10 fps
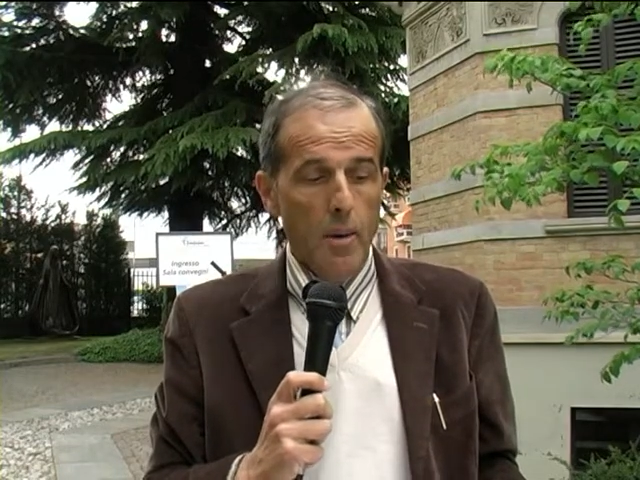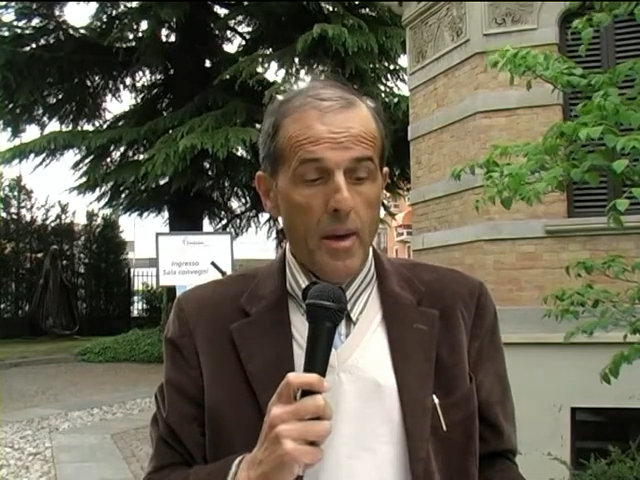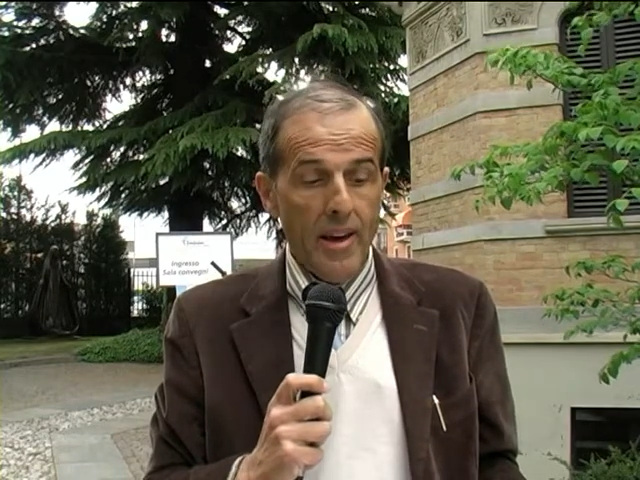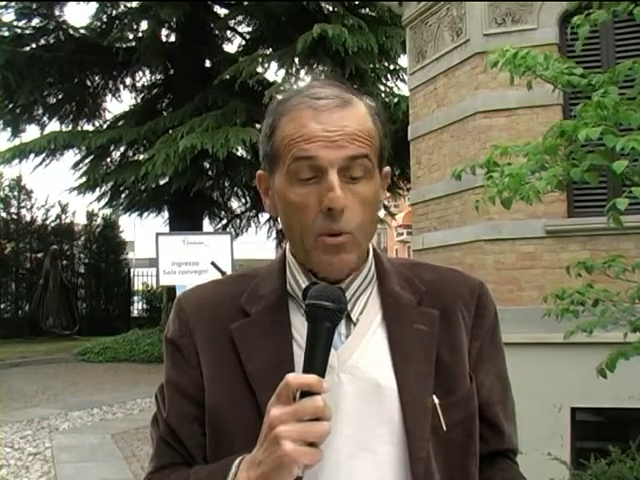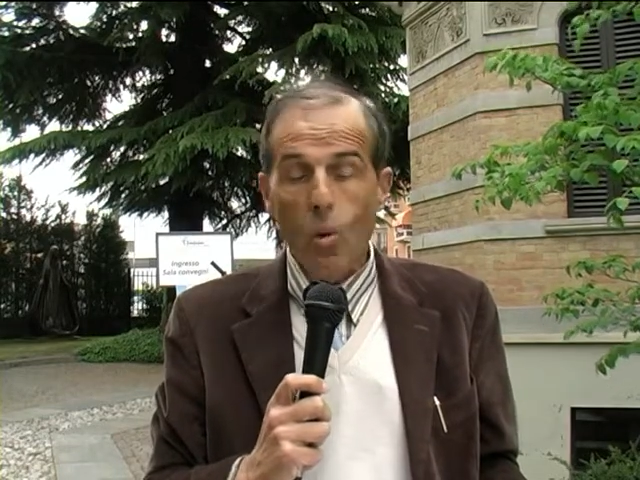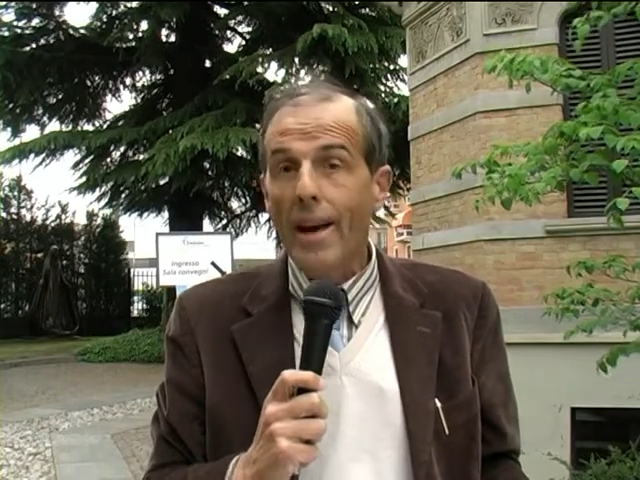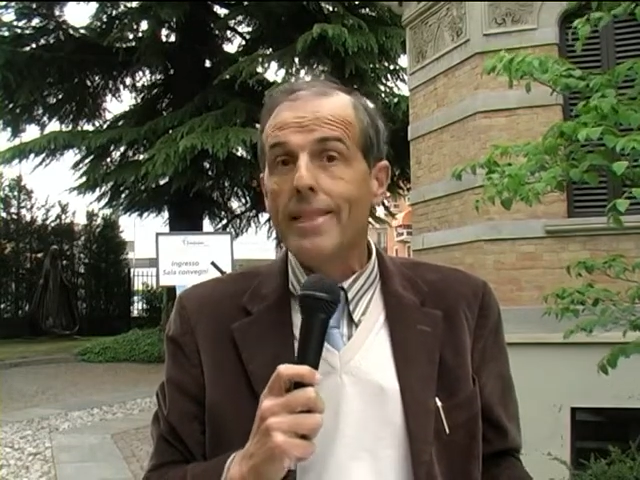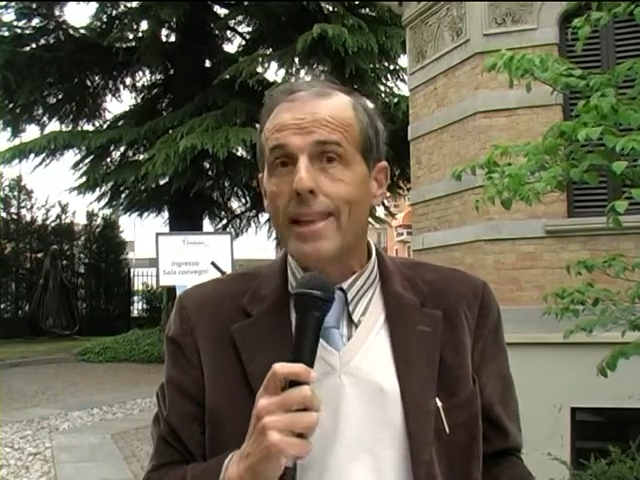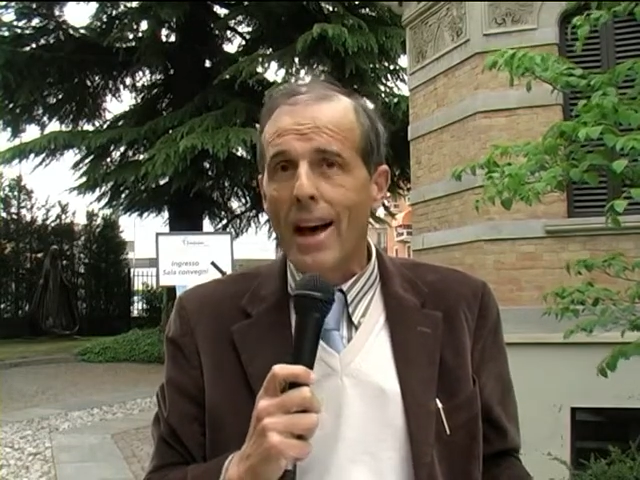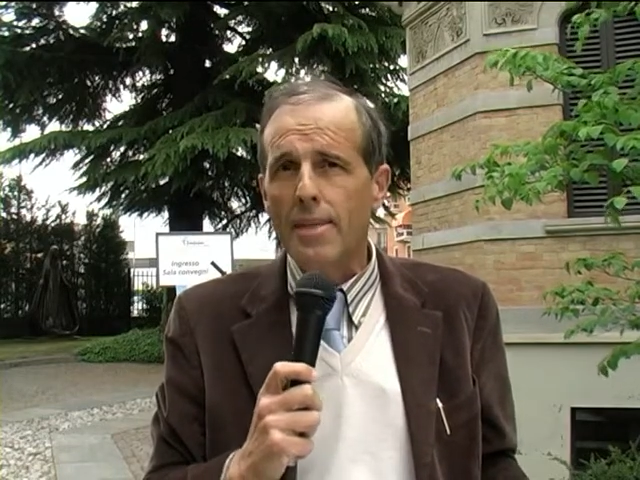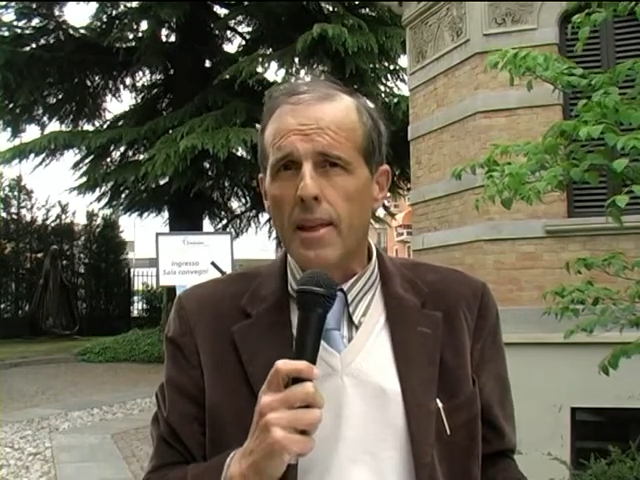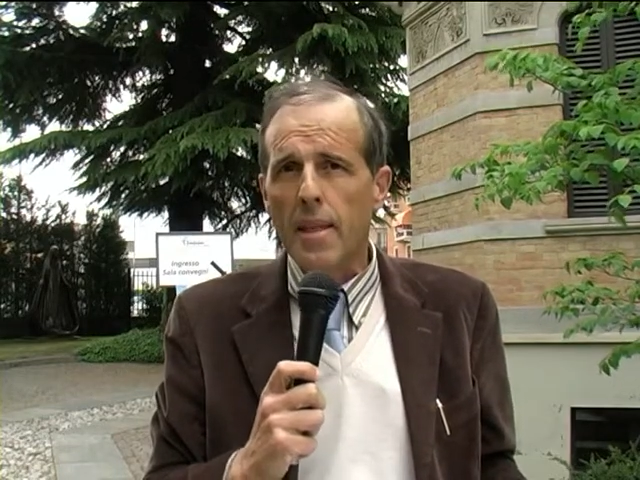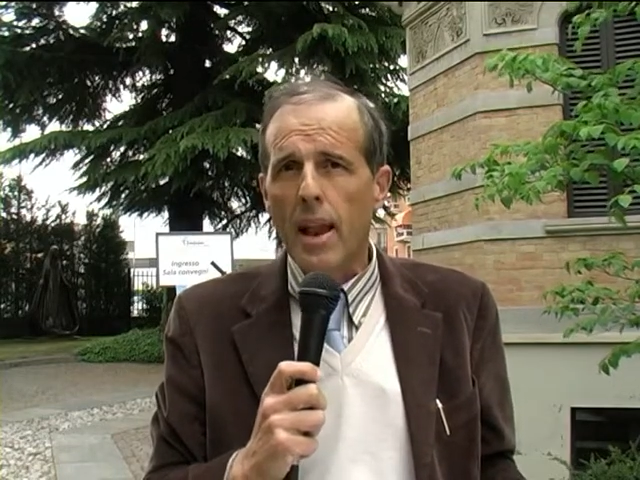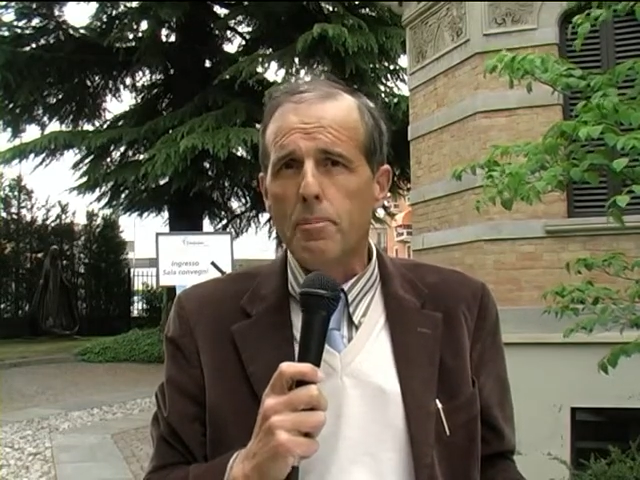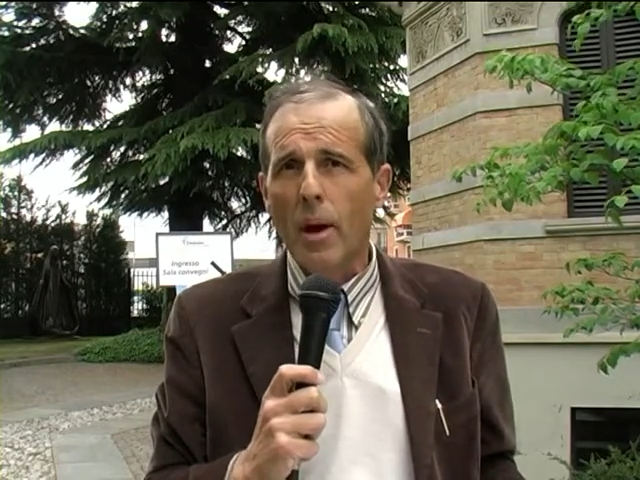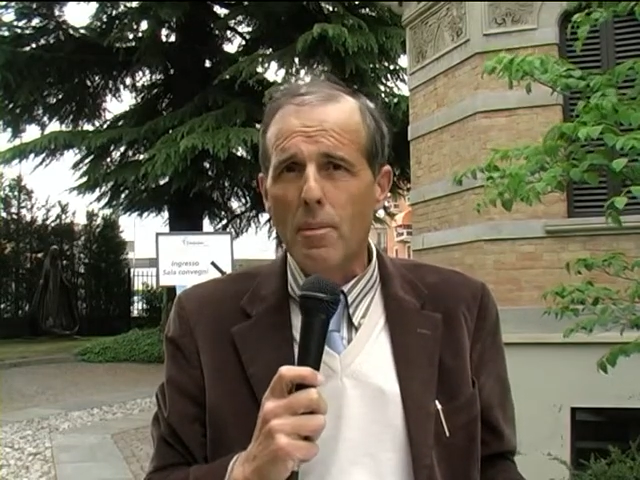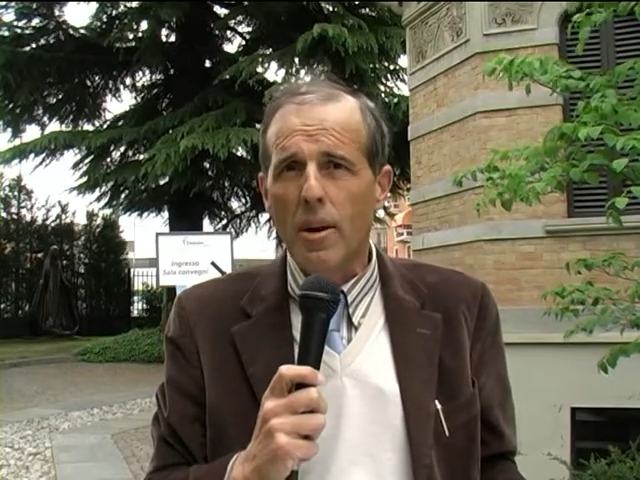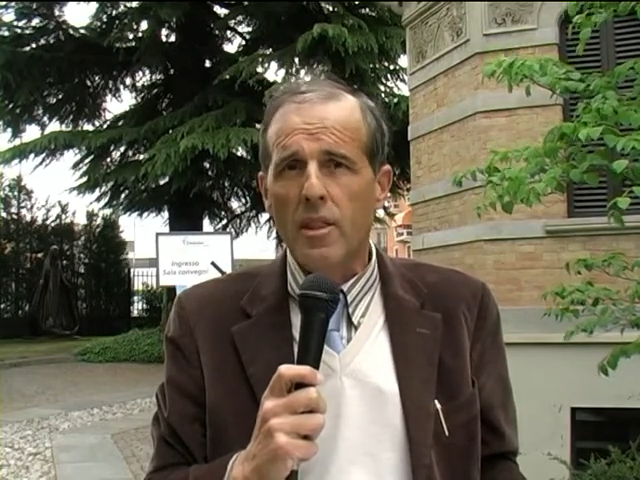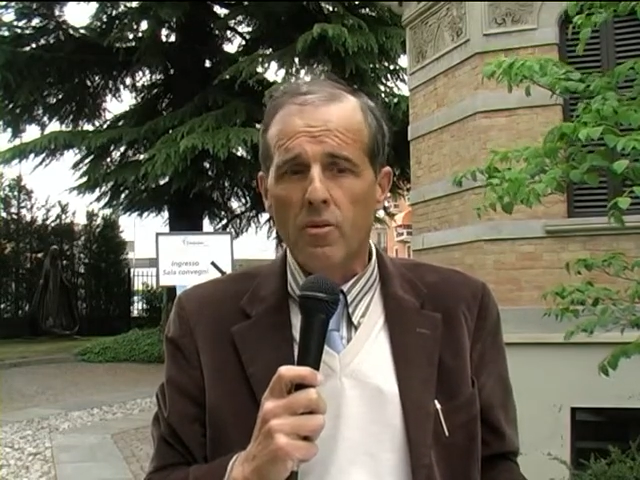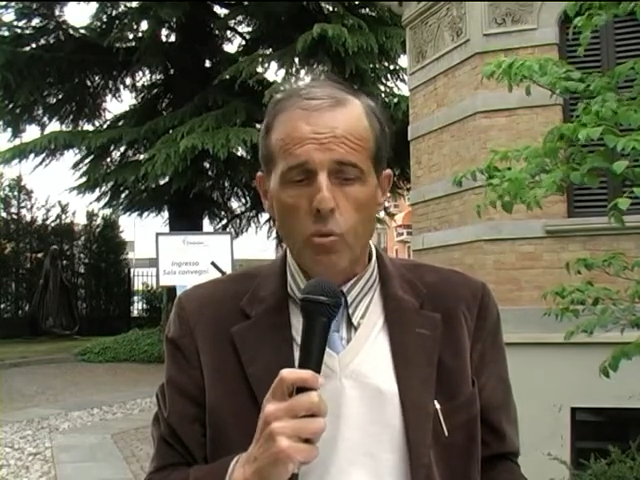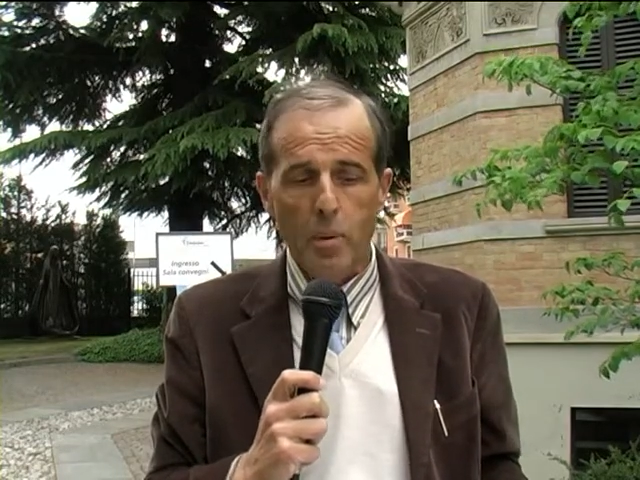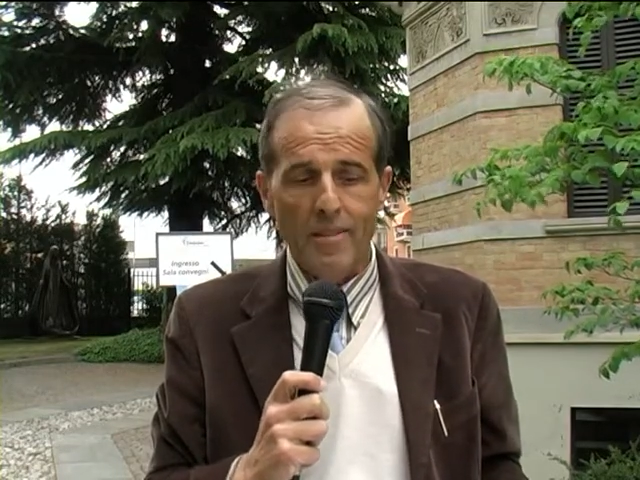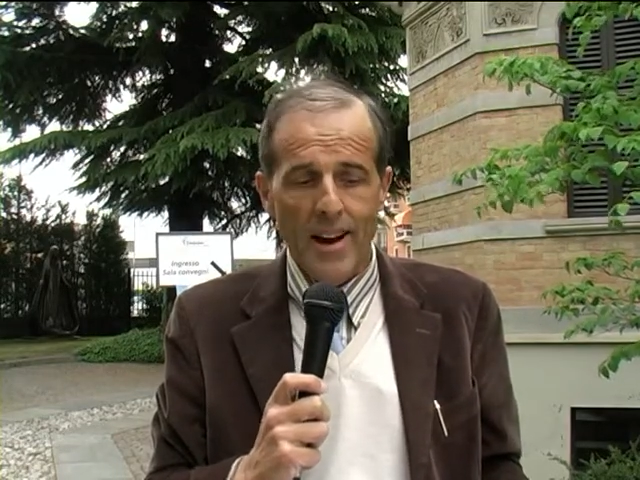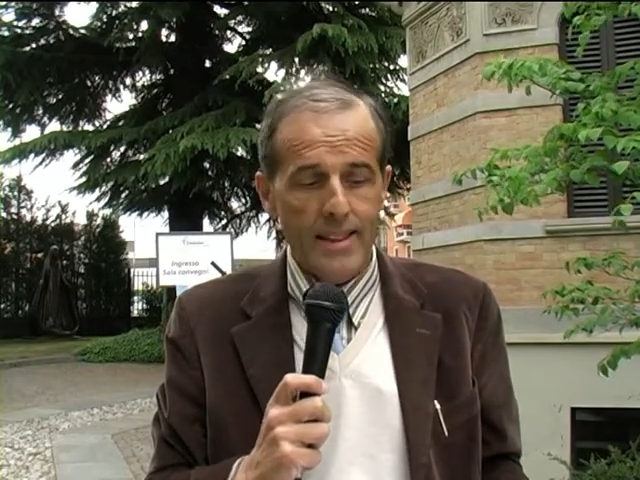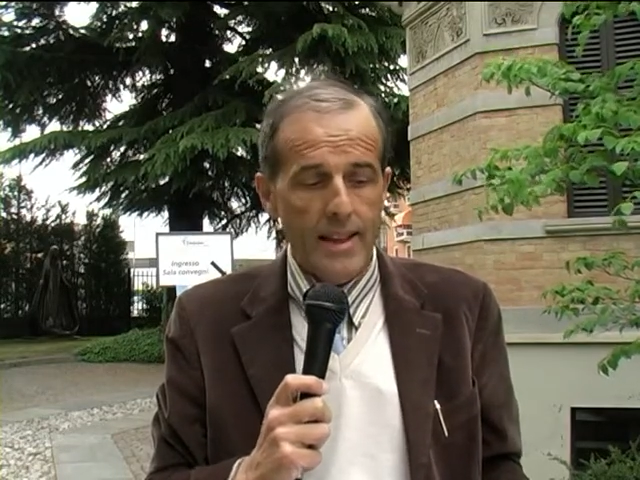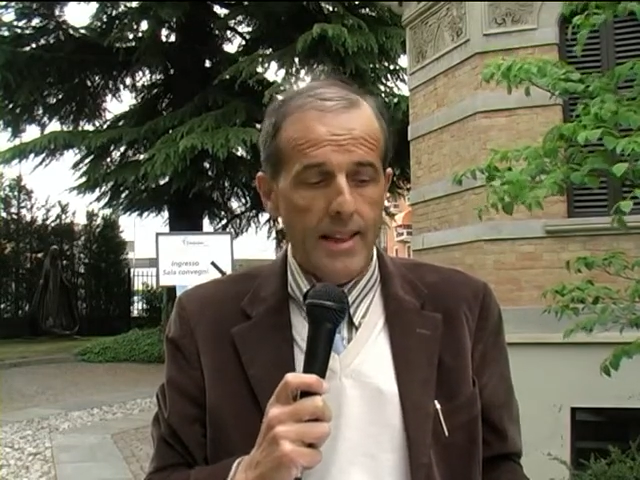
per i 40 anni della prima TV privata